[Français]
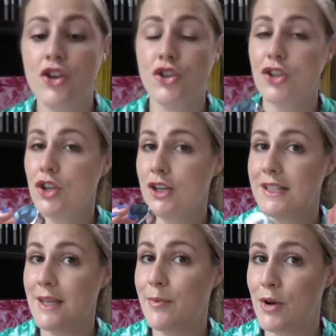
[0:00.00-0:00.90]
je ne
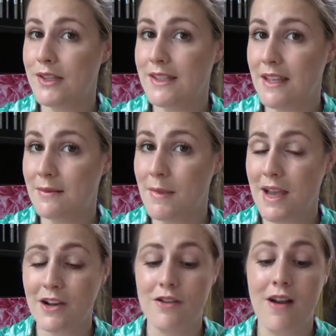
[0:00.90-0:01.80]
connaissais pas cette
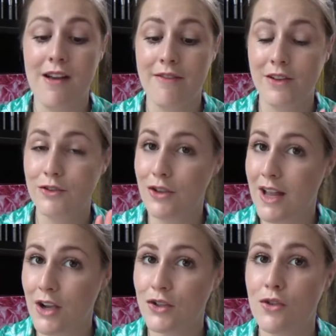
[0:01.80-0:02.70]
marque-là avant de
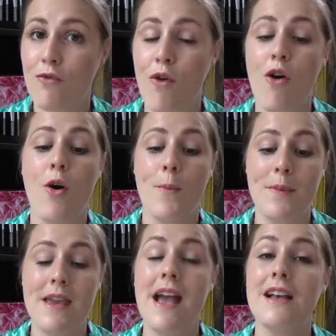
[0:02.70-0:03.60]
la recevoir,
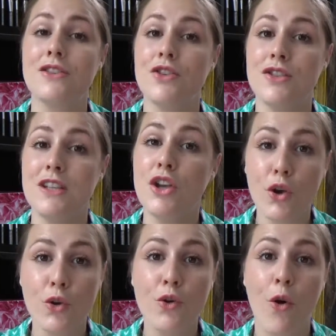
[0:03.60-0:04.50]
mais à ce que j'ai
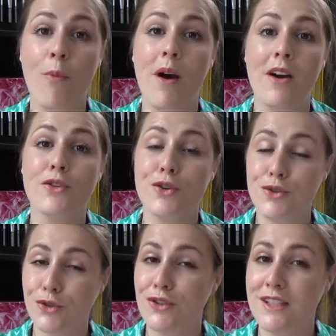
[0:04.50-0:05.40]
cru comprendre
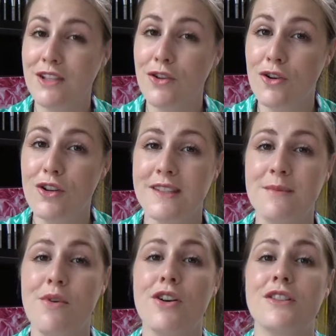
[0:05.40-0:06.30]
sur le site de
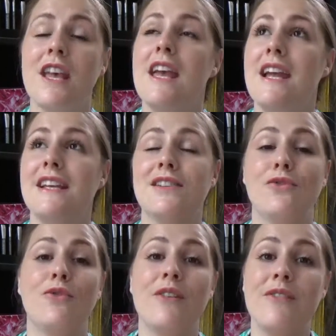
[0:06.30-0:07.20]
Glossybox, ils
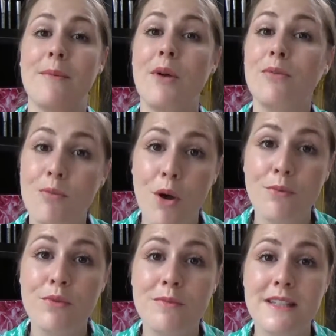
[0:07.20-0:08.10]
en ont fait vraiment une
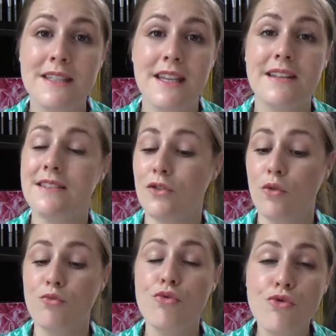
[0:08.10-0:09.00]
bonne publicité, ils en
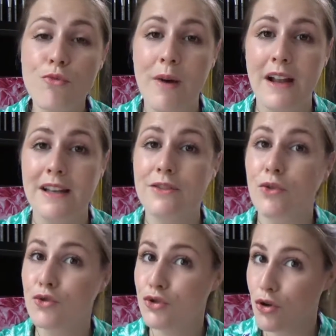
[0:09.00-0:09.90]
ont beaucoup parlé,
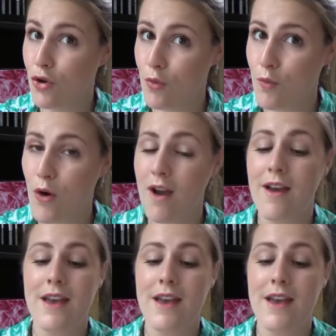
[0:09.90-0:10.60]
donc selon moi,